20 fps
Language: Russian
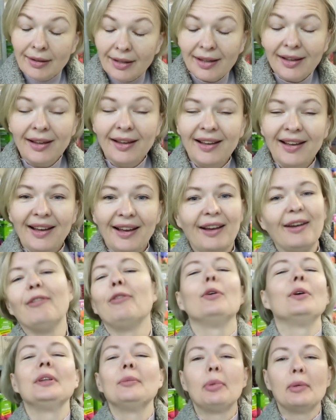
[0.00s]
Понимаете
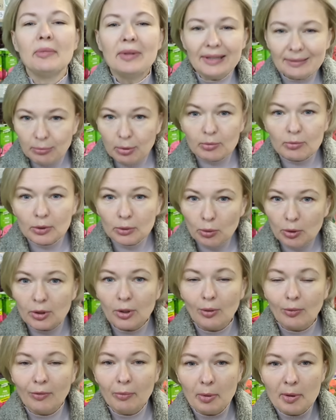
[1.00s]
логику? Вот, понимаете,
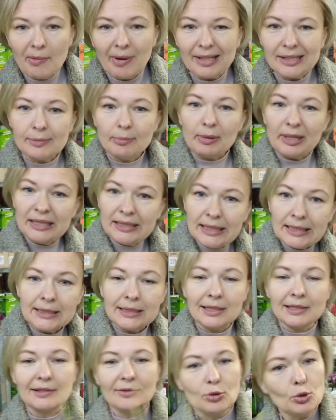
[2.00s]
логику понимаете,
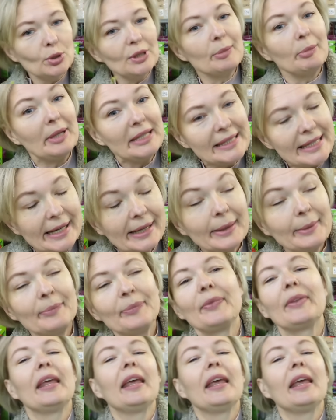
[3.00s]
плетистая цветет на плетях.